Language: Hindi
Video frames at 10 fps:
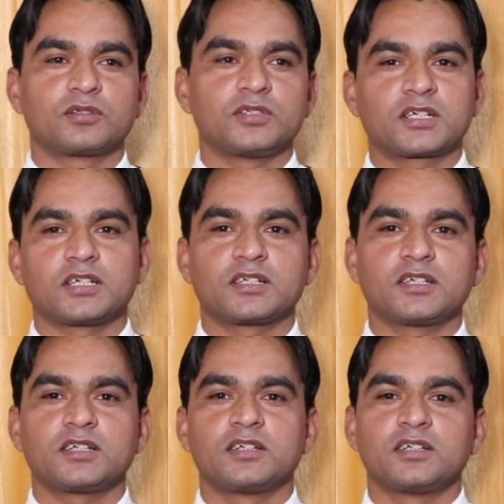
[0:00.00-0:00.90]
तो ये
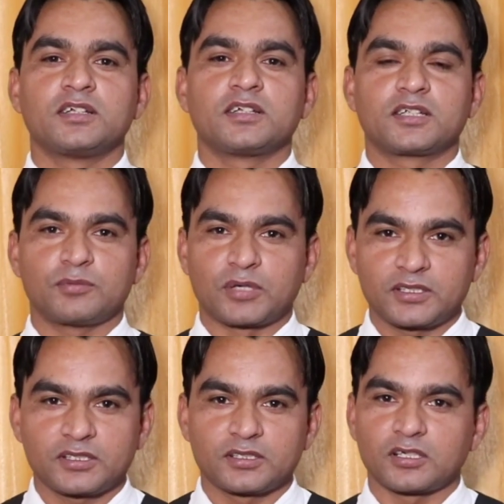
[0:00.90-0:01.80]
कहेंगे कि
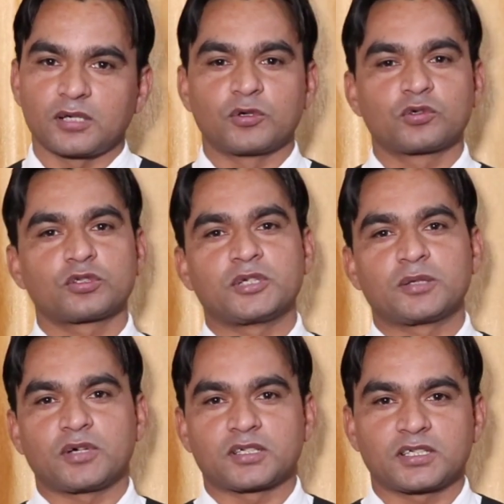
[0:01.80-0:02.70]
भाई अमाउंट तो
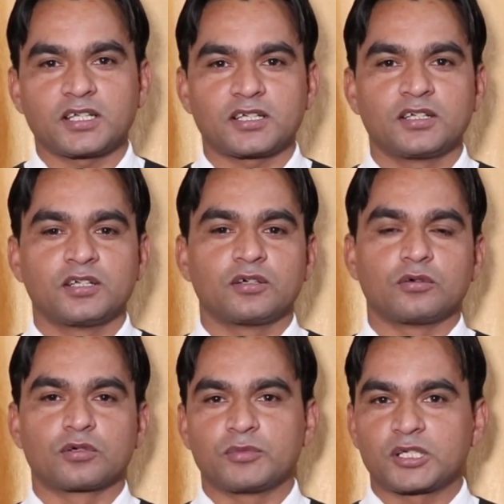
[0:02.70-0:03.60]
मेरे पास है
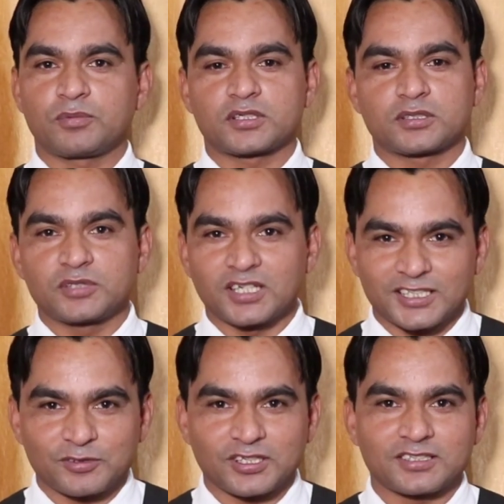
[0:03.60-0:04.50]
और मेरे पास अभी
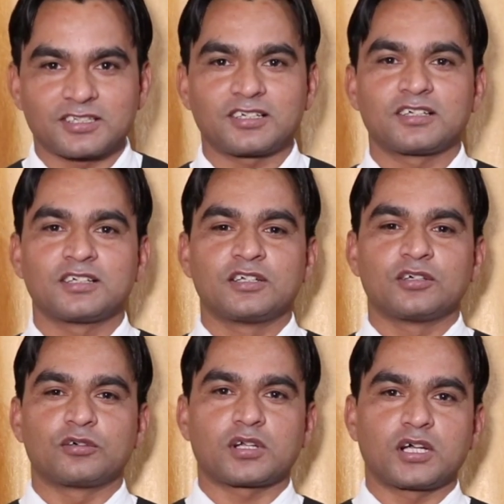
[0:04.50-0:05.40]
आने वाला था
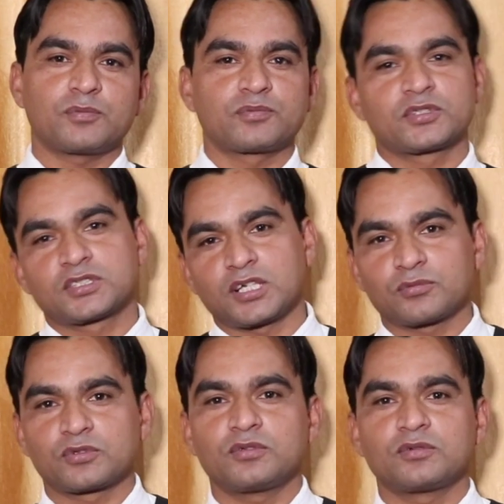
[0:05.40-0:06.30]
और आप
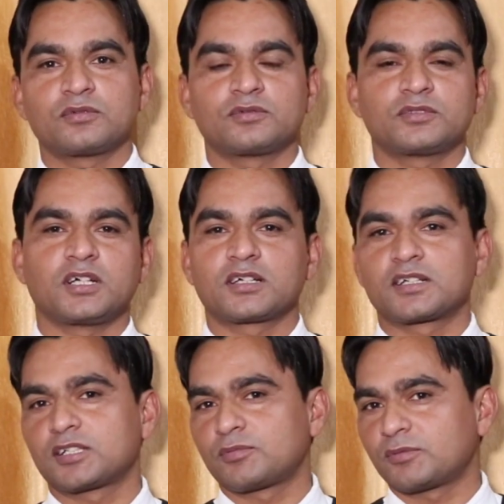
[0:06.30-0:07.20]
शाम को
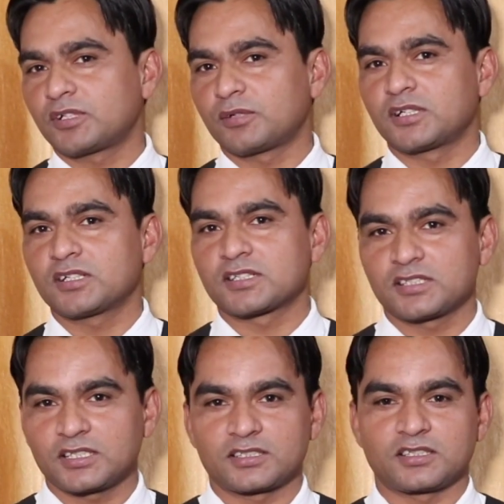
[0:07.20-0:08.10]
आकर के पेमेंट हमारे घर
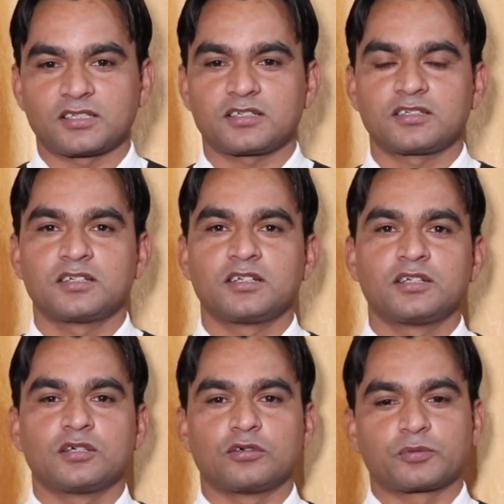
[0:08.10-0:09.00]
से लेके जाना
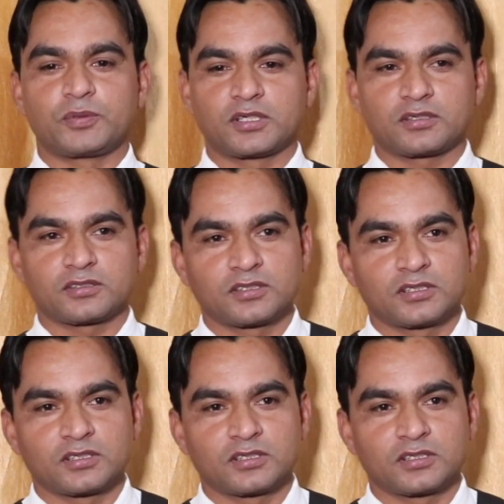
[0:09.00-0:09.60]
और फिर